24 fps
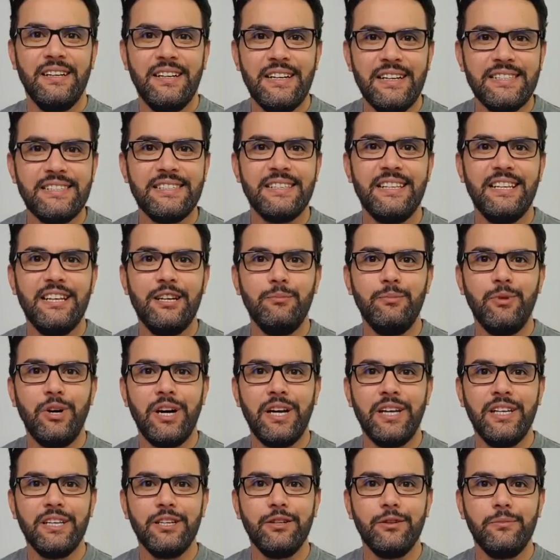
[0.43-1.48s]
السلام
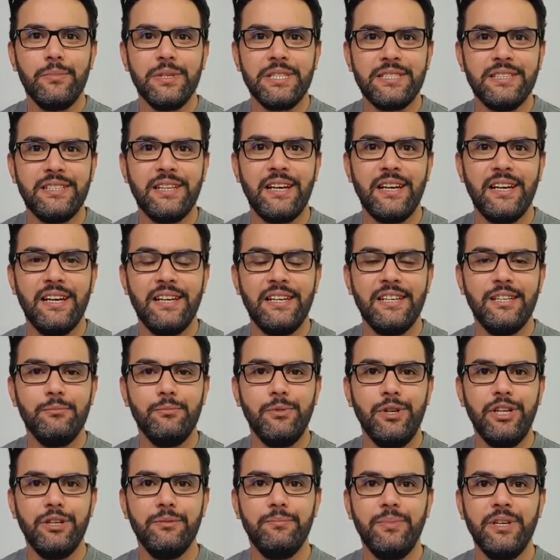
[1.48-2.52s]
عليكم أصدقائي
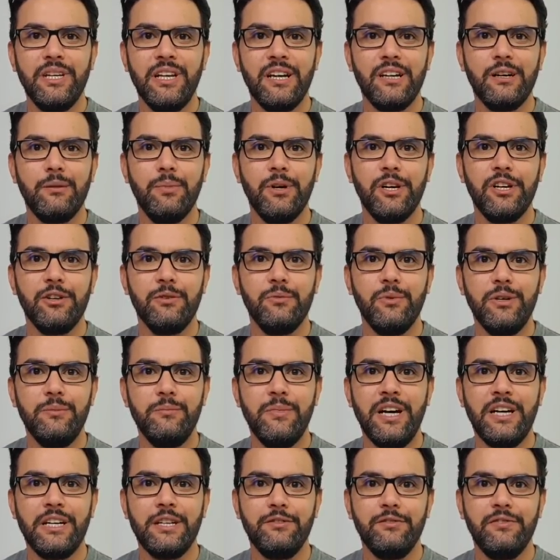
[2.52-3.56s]
محبي الأخبار
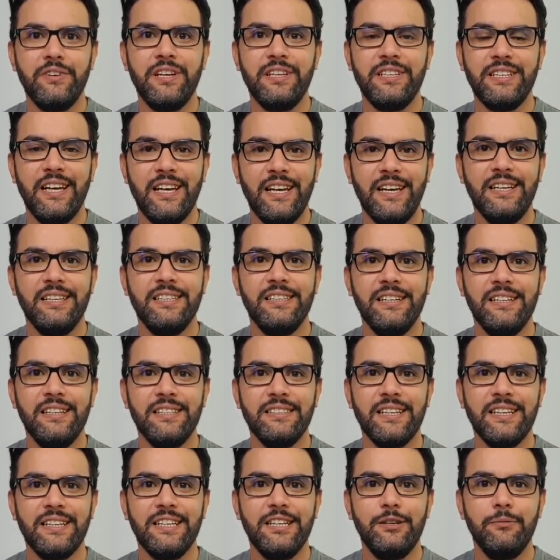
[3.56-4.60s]
والمعرفة تحية
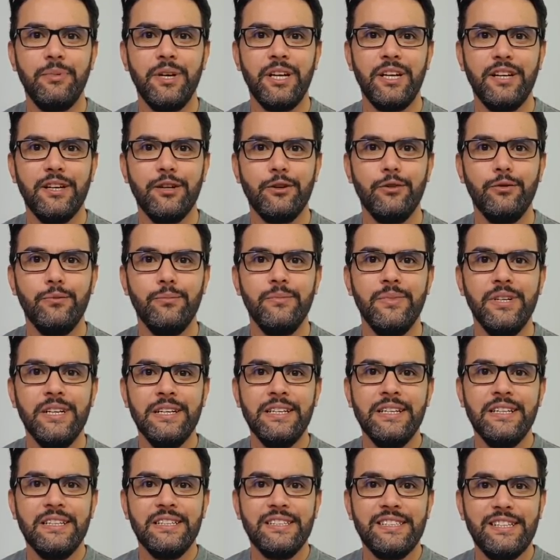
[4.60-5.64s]
طيبة لكم
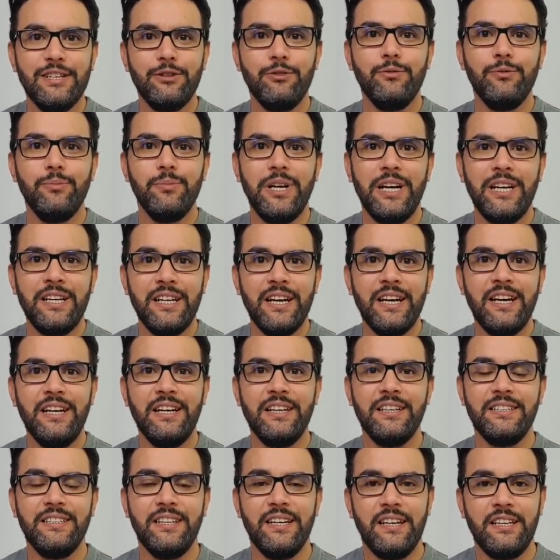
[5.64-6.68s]
يوم
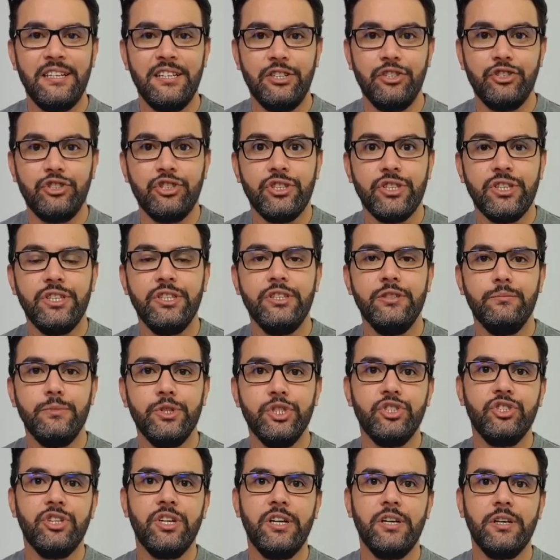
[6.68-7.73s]
الأحد العشرين من
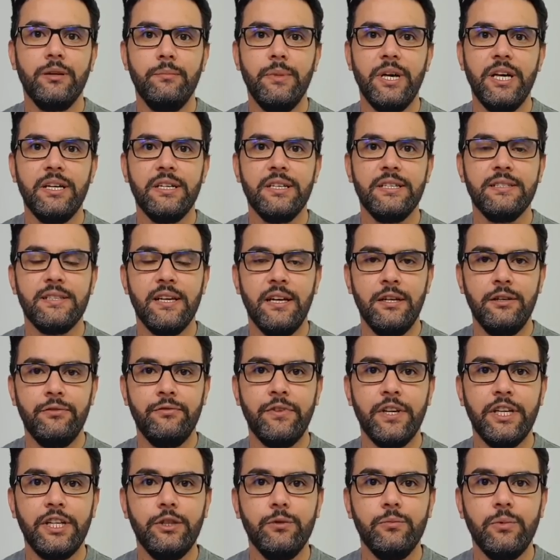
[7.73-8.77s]
شهر مارس
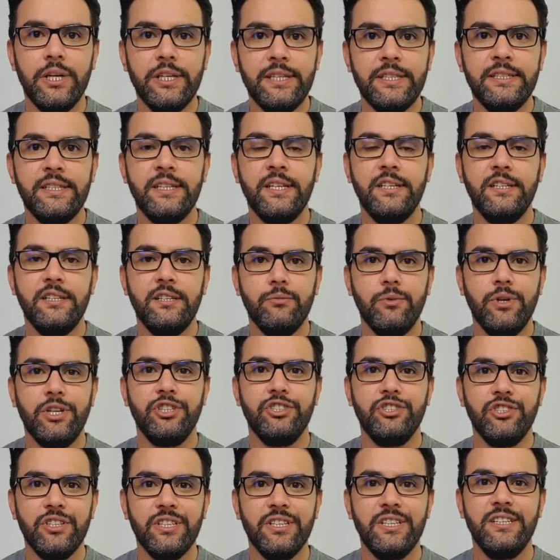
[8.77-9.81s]

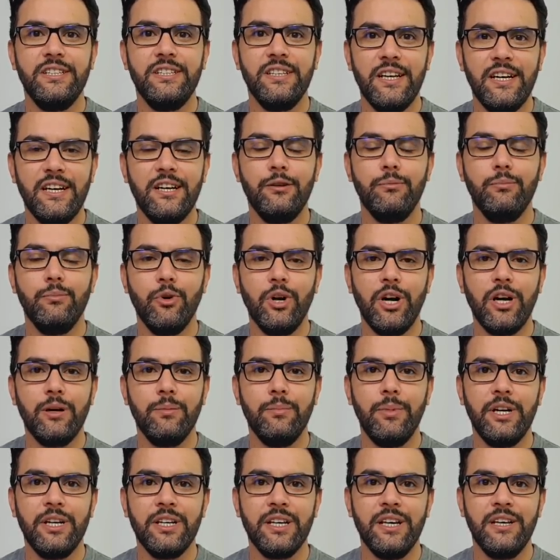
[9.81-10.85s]
2022 أهم
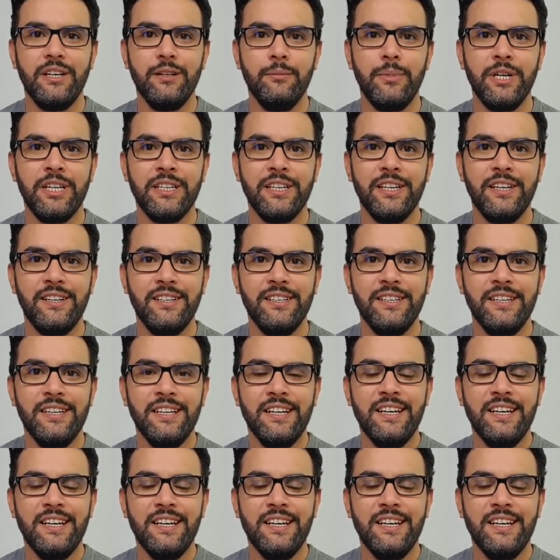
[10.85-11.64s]
أخبار ألمانيا